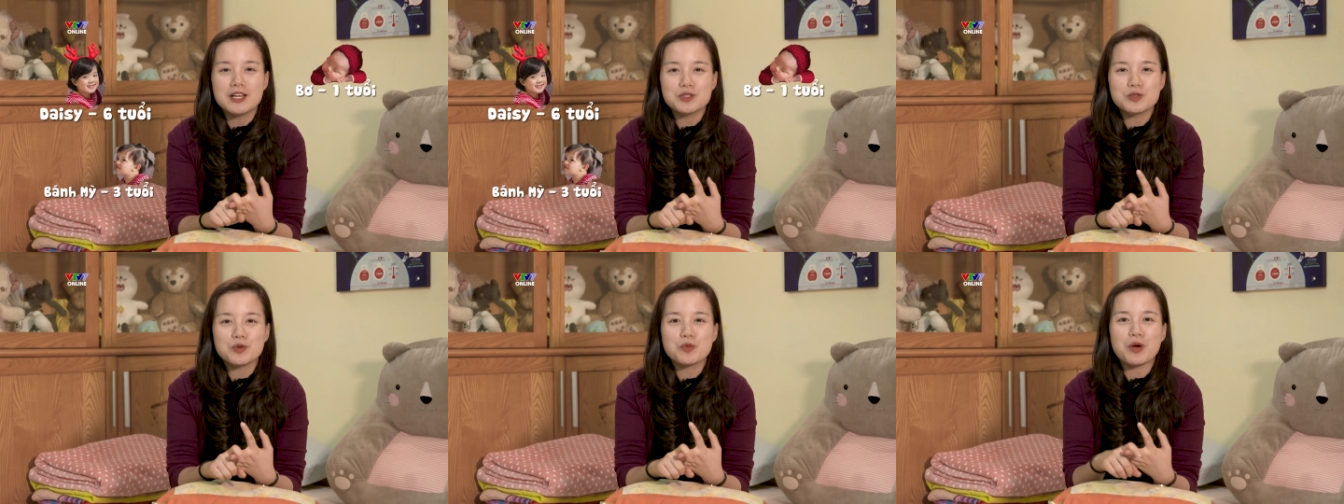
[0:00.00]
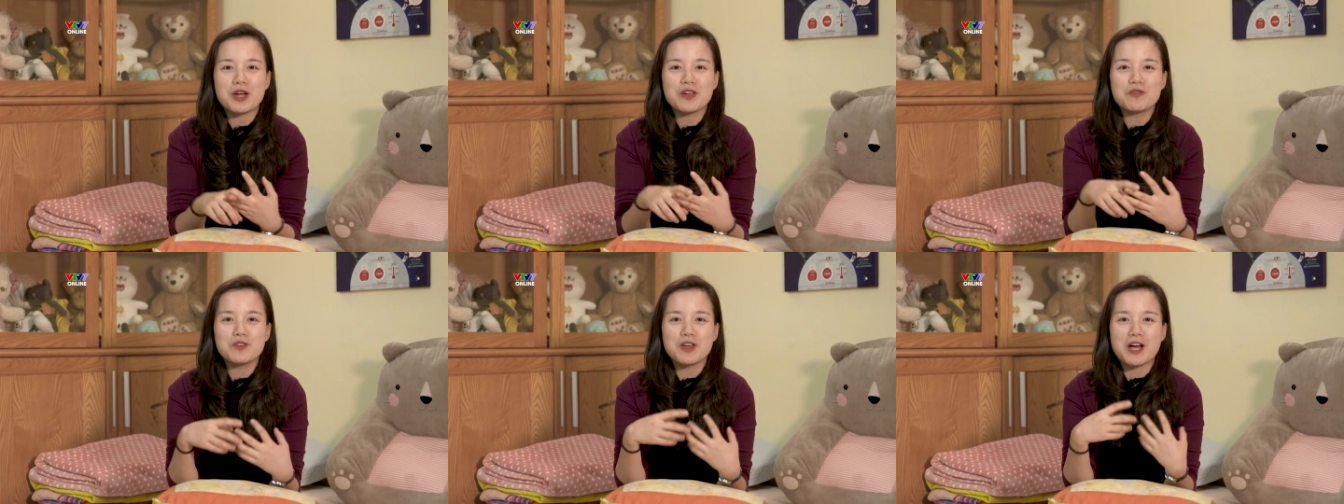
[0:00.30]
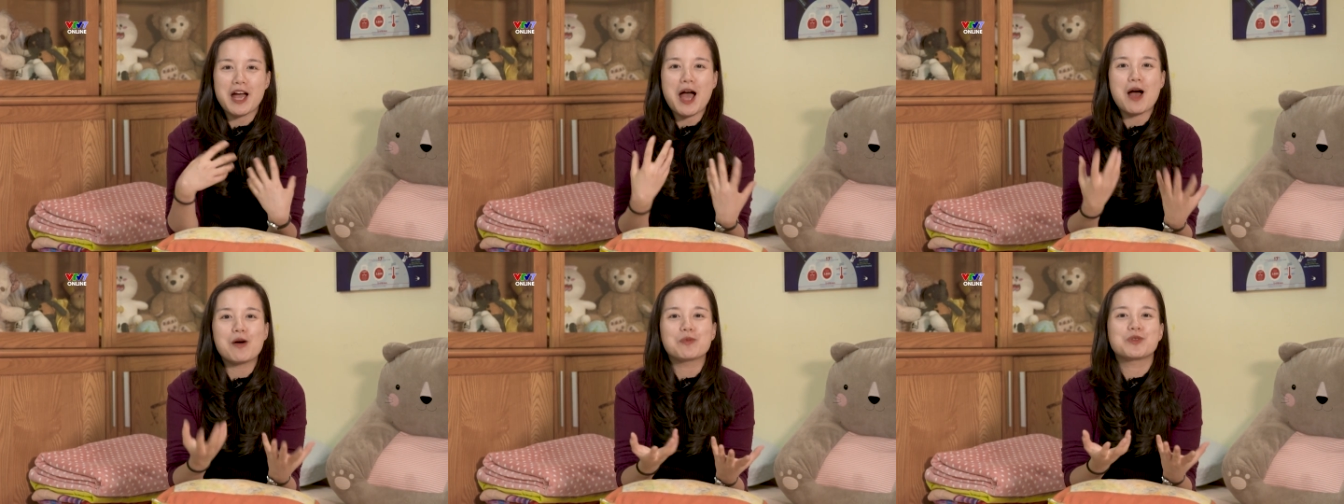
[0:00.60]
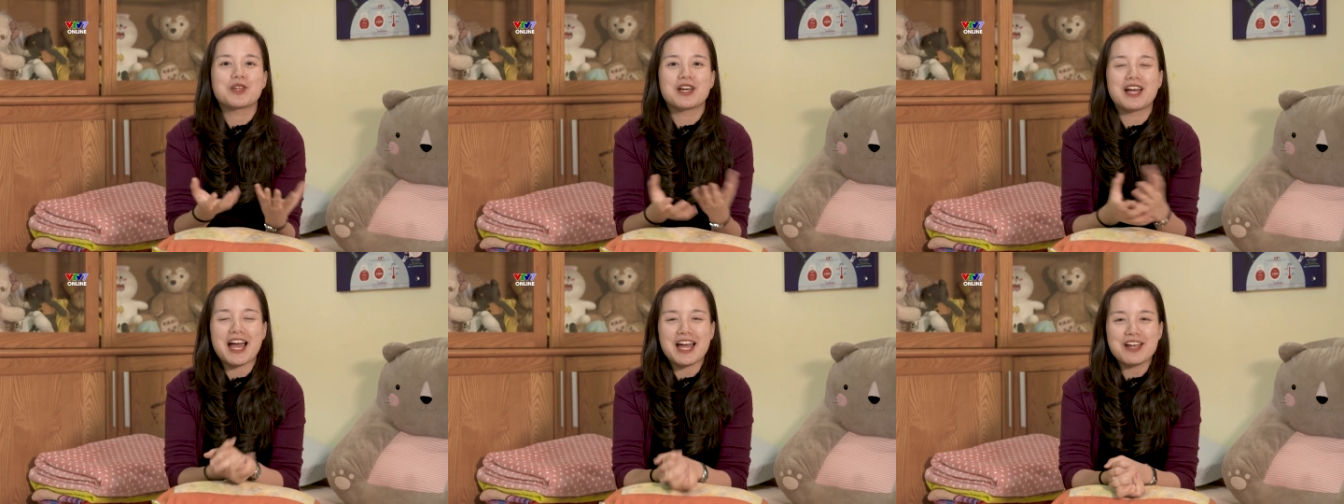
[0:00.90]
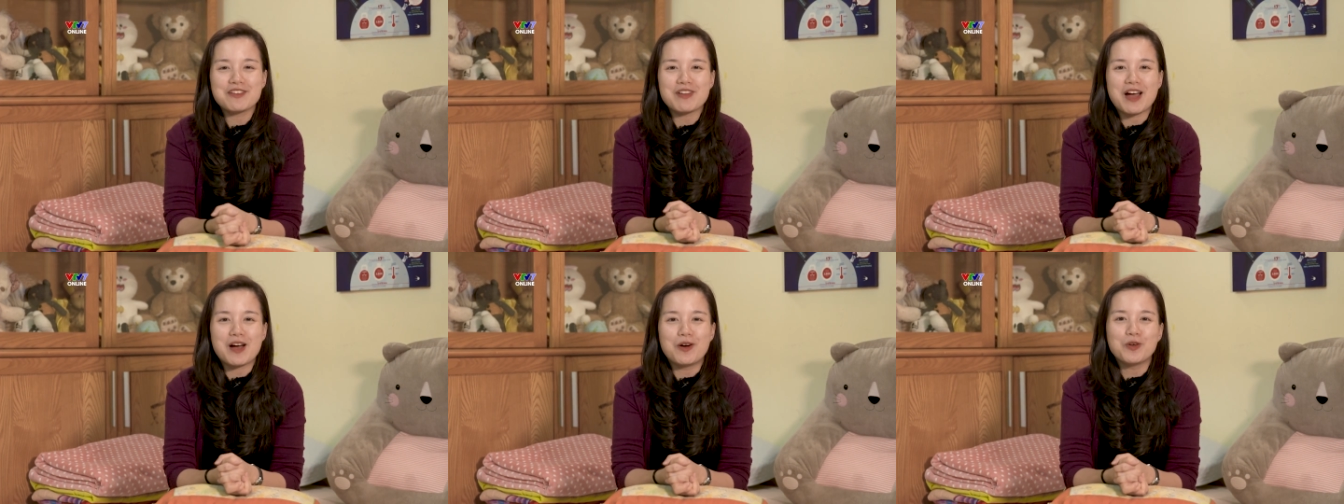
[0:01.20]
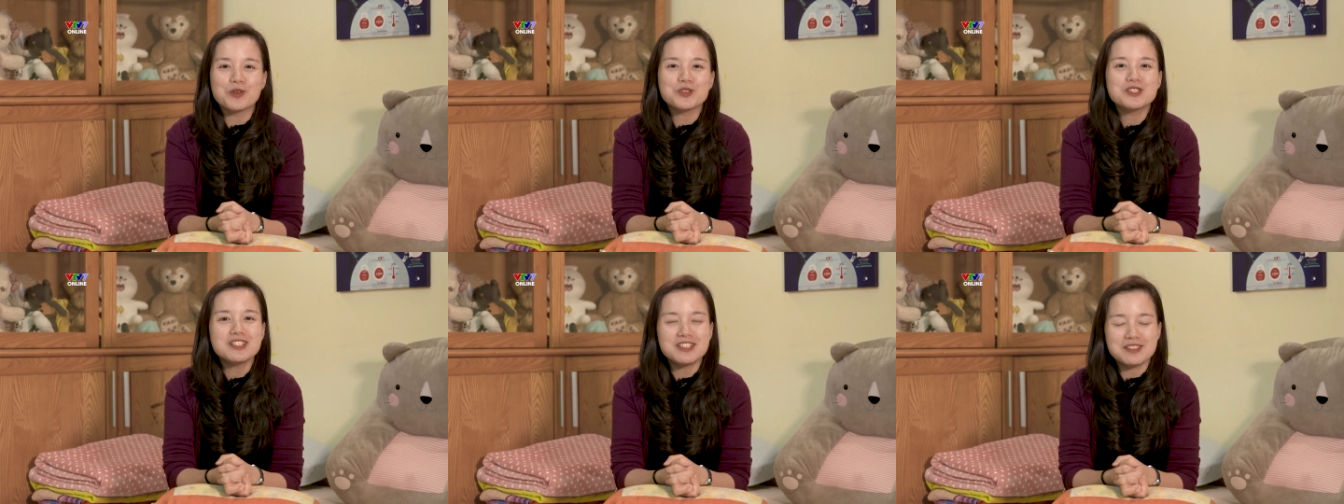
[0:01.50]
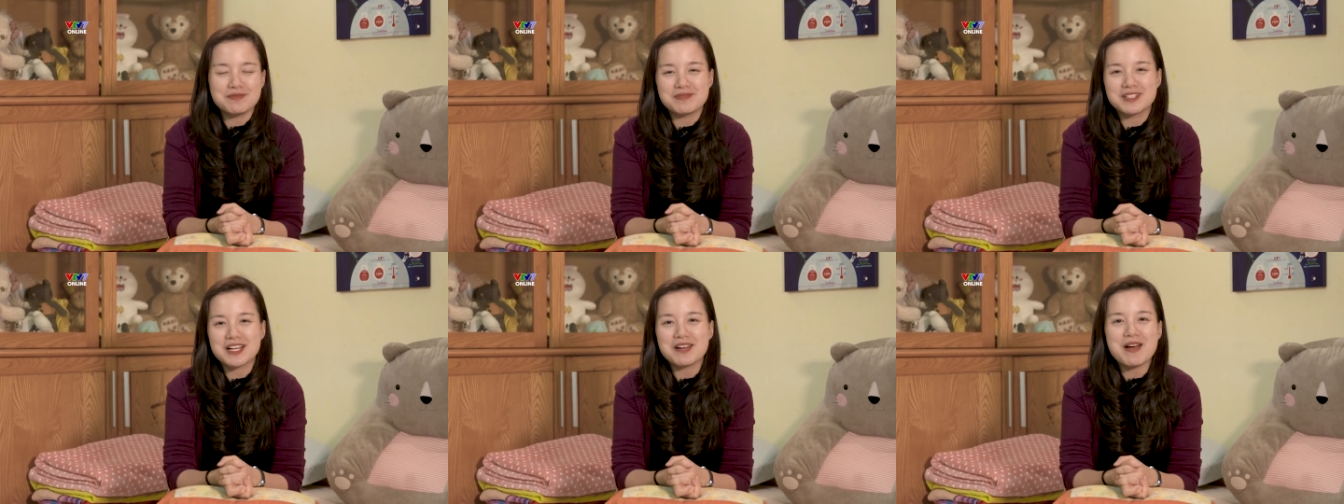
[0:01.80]
xung quanh việc học tiếng Anh và hỗ
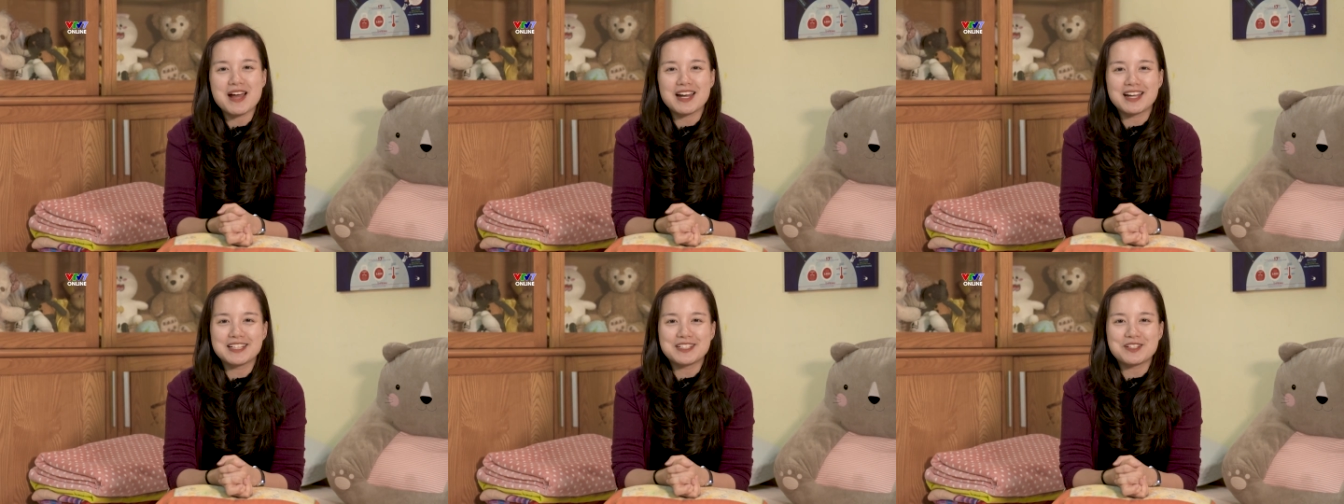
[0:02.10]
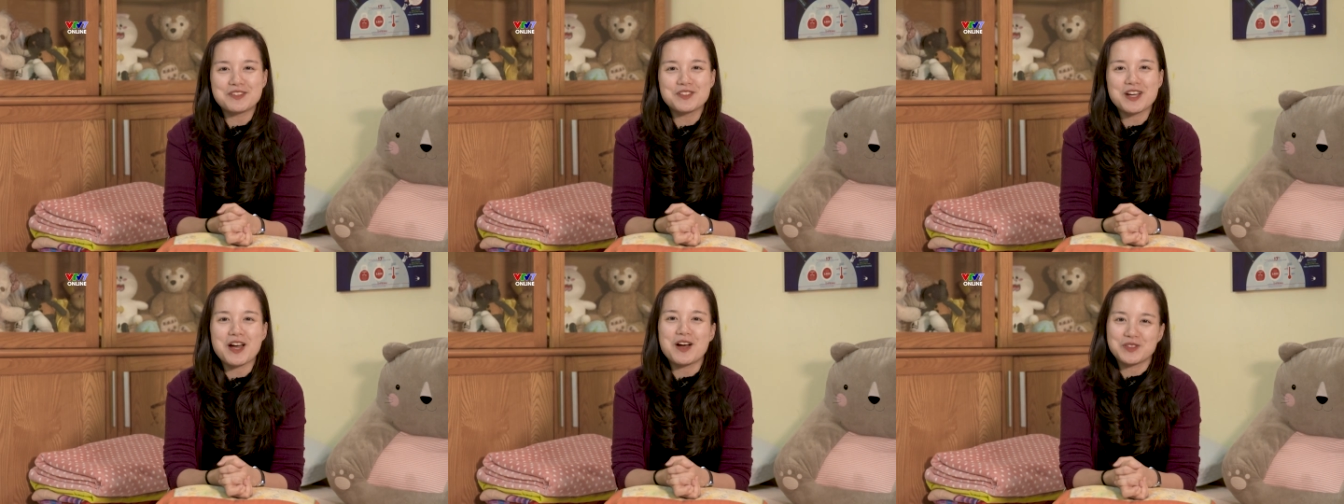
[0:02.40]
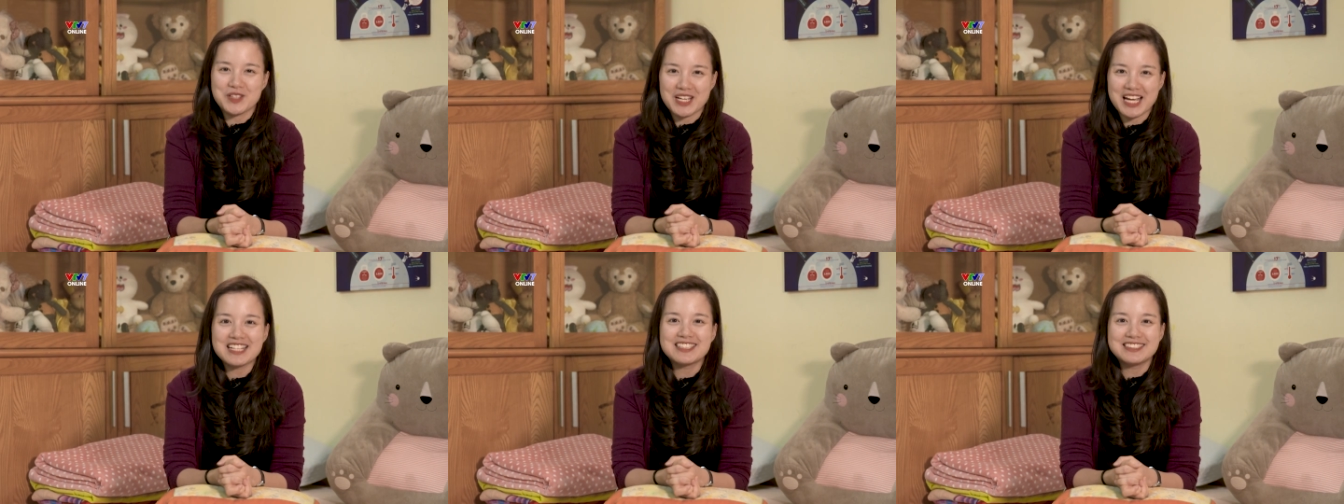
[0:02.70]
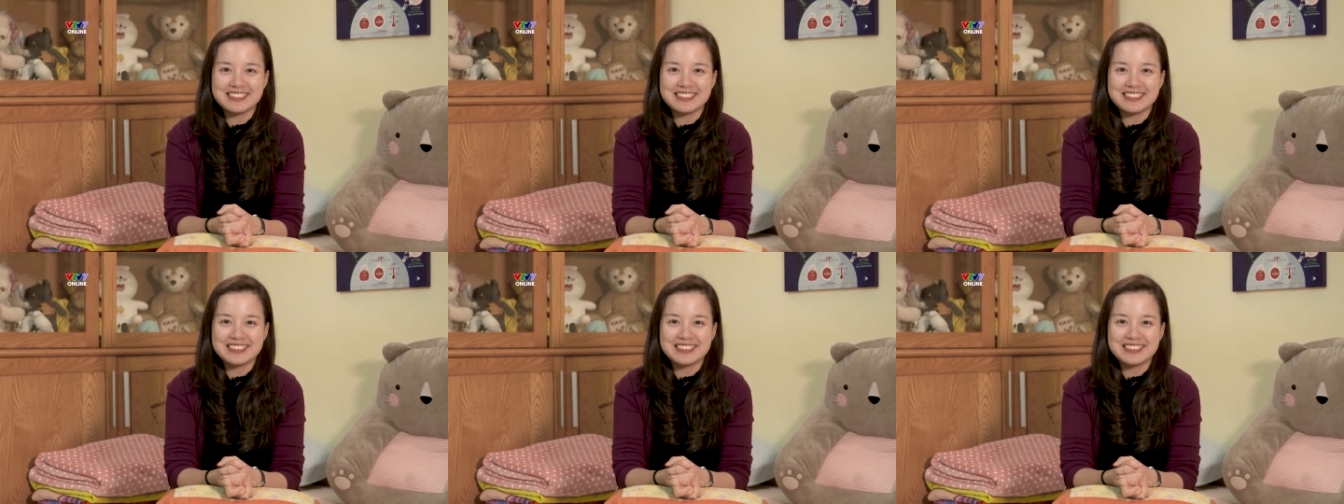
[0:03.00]
trợ các bạn ấy trong việc học tiếng Anh ở